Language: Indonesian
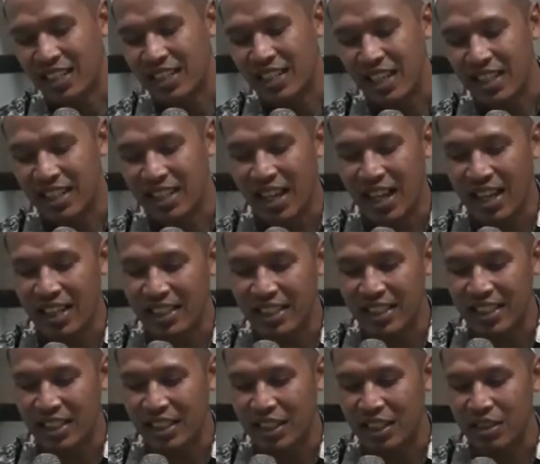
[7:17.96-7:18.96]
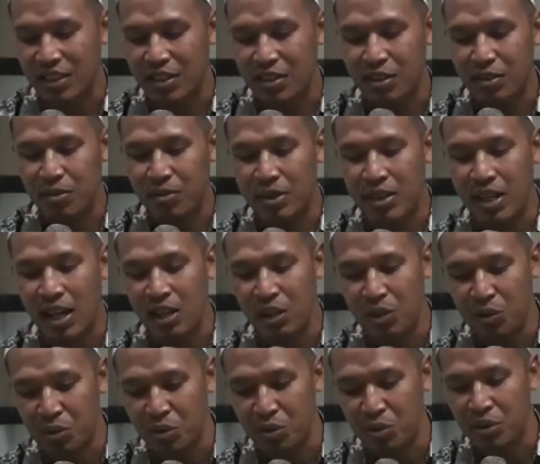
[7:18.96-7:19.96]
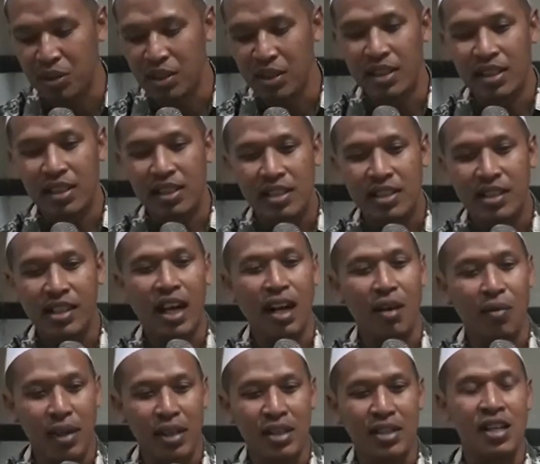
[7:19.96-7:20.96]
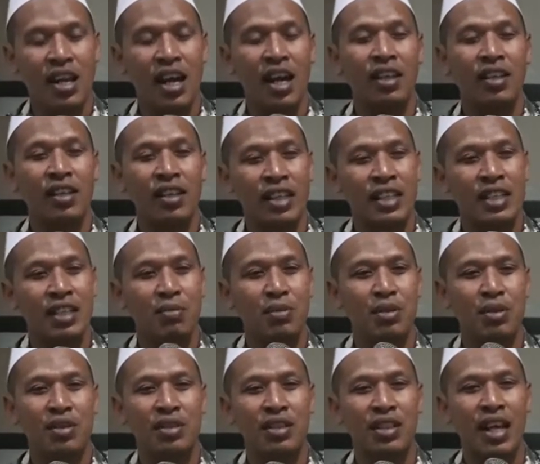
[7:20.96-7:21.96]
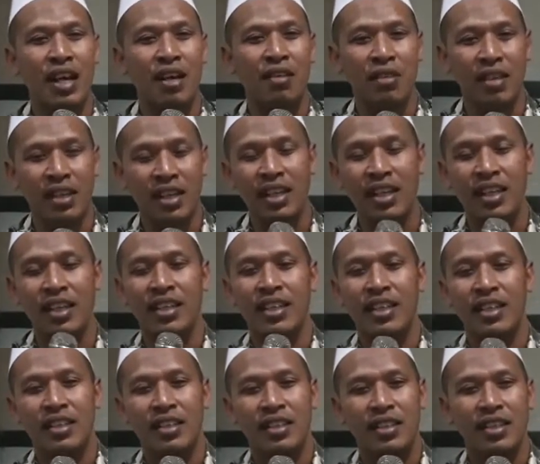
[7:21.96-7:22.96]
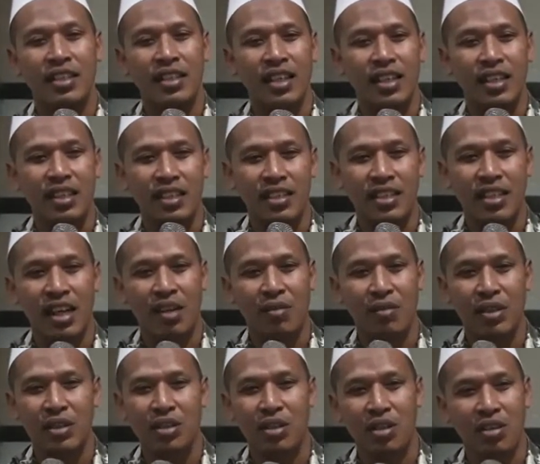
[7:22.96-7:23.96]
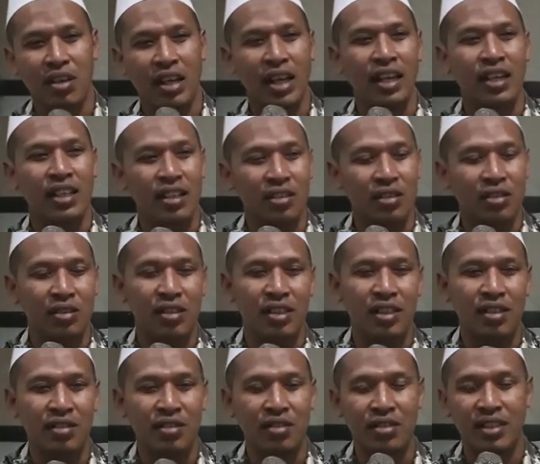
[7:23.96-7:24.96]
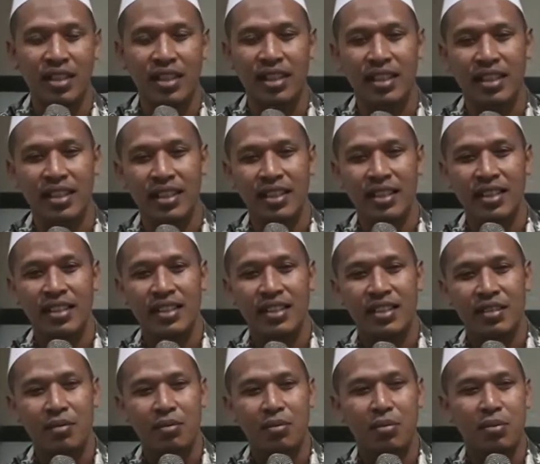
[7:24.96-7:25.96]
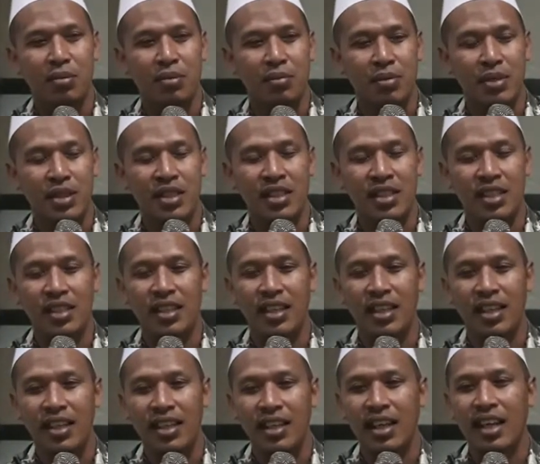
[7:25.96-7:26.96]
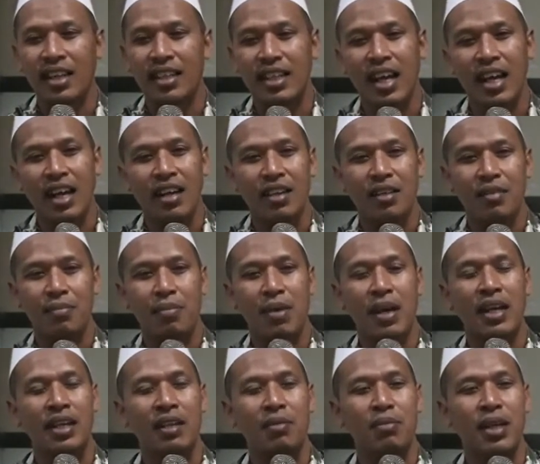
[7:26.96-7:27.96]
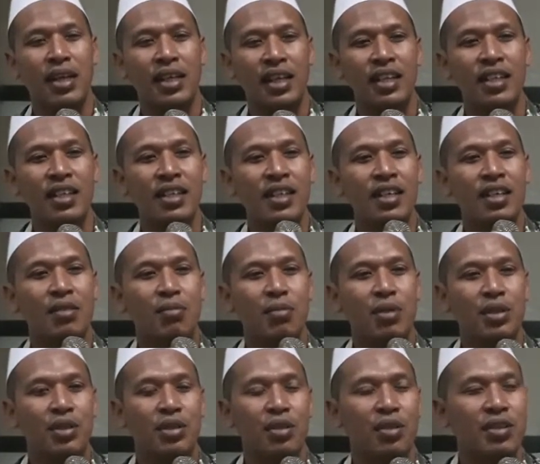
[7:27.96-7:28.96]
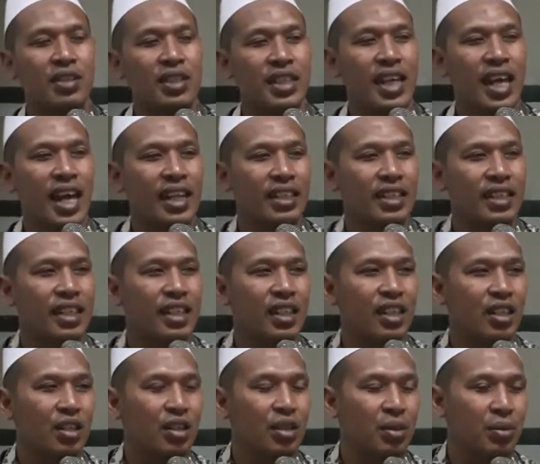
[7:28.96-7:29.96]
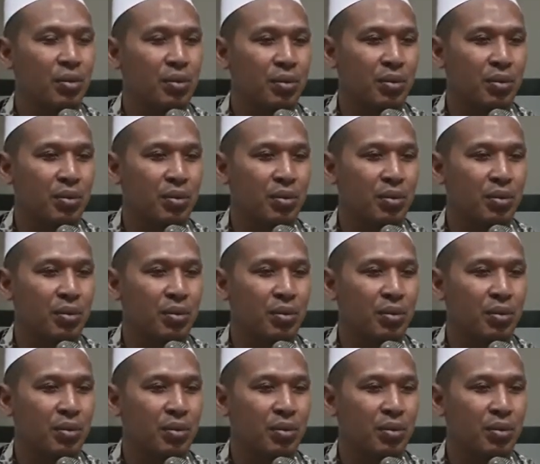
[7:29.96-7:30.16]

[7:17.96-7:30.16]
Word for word: kita hati-hati dalu traweh insyaallah sing purun traweh nggih traweh cara NU nih nggih mesti nggih kathah bareng-bareng maca niate niku